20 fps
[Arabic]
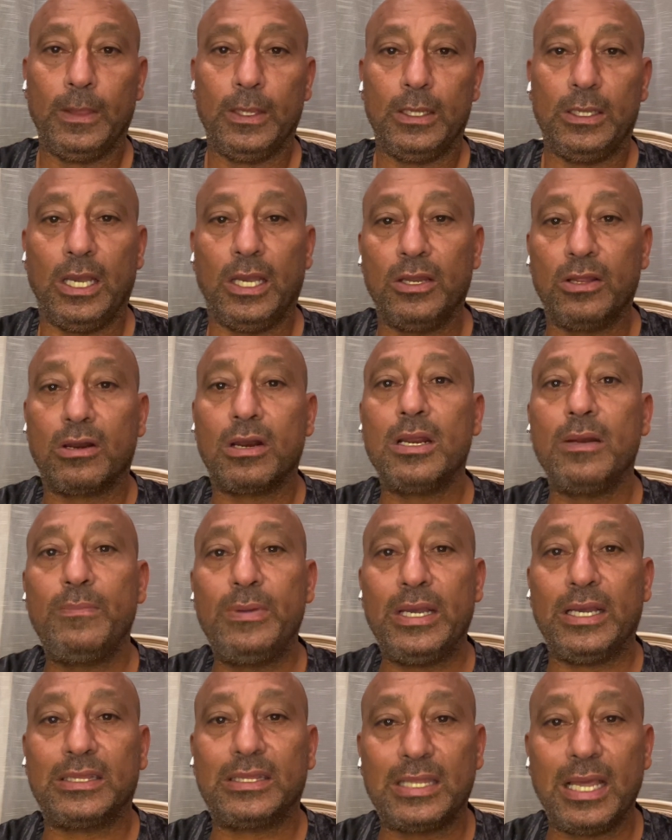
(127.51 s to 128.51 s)
يعني الراجل
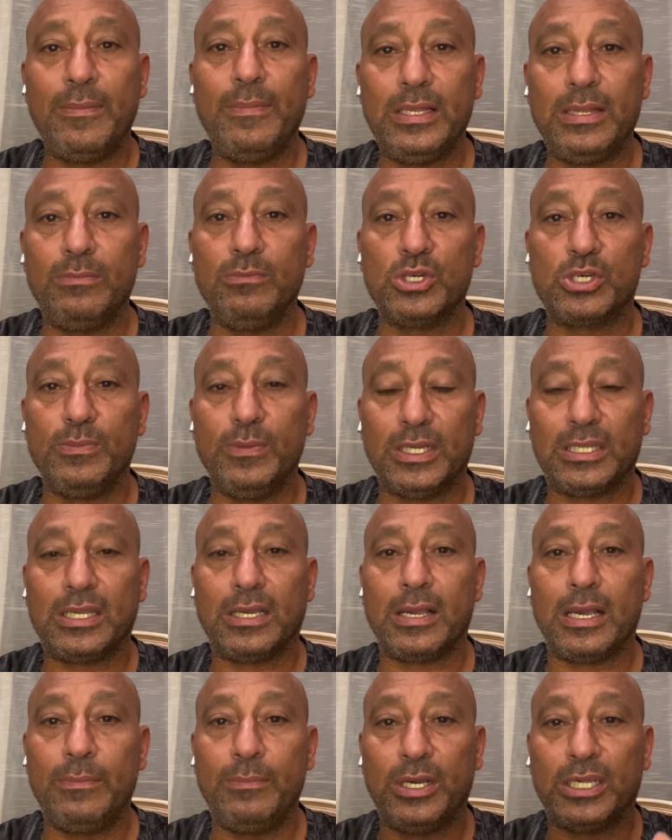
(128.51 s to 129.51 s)
بيعتمد مش
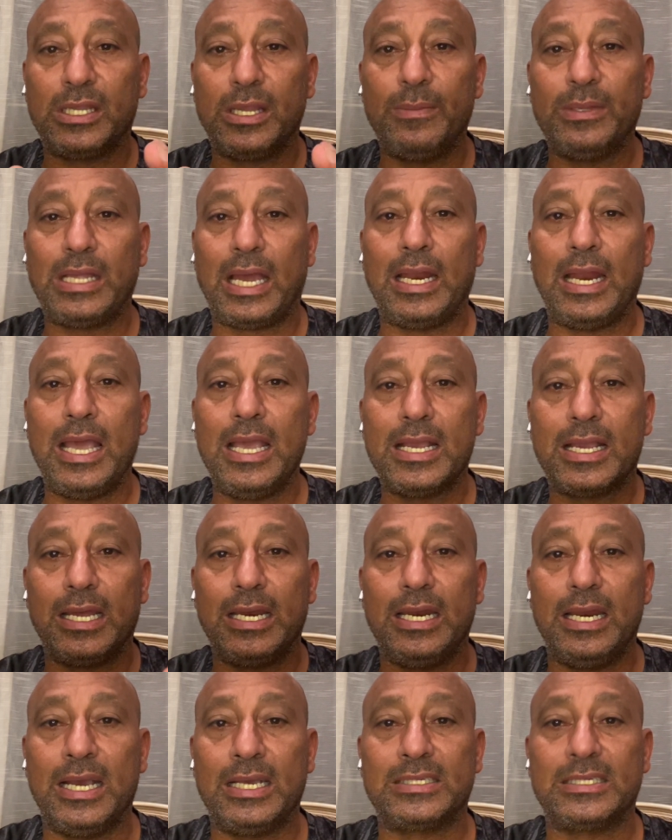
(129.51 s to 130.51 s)
كان معتمد على الهيكل
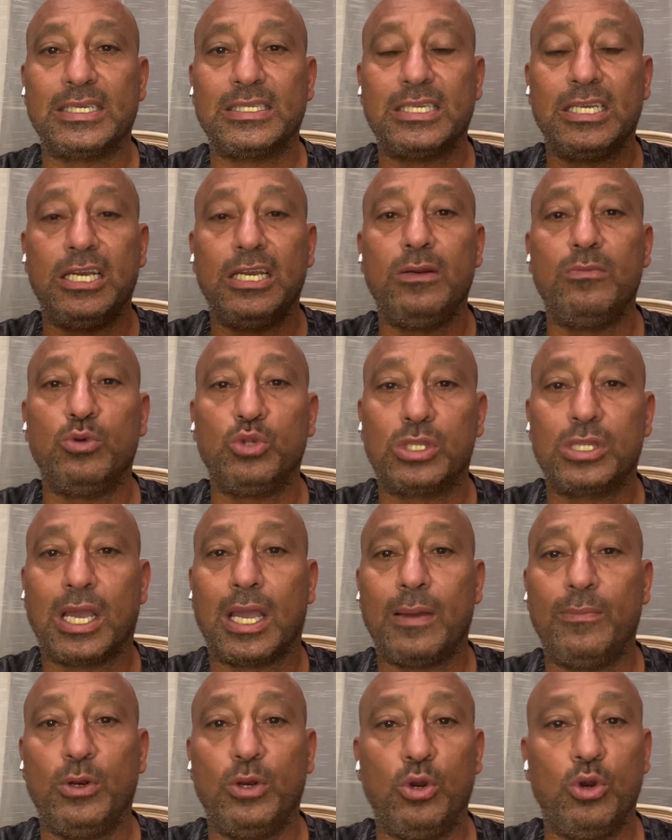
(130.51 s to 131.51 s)
الاساسي
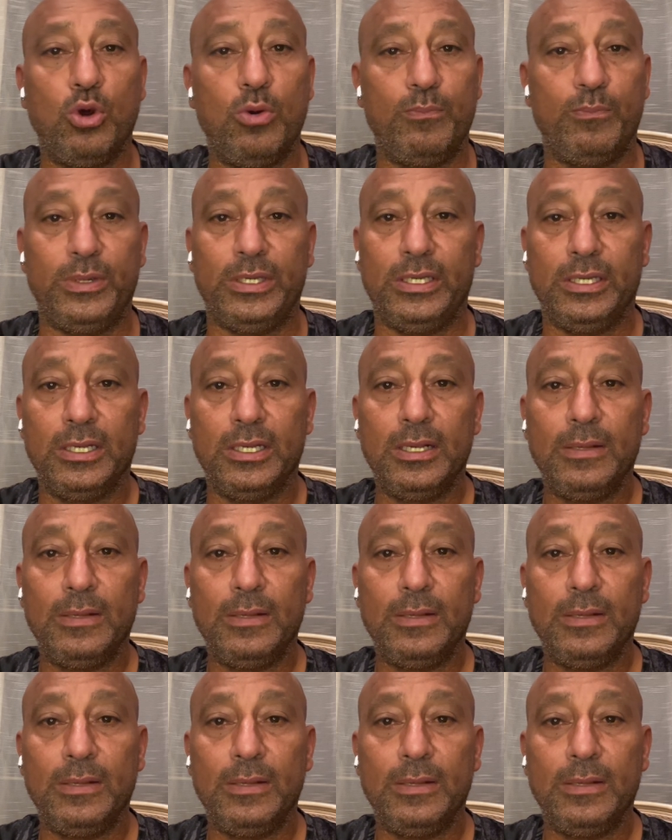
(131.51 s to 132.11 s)
للمنتخب الاولمبي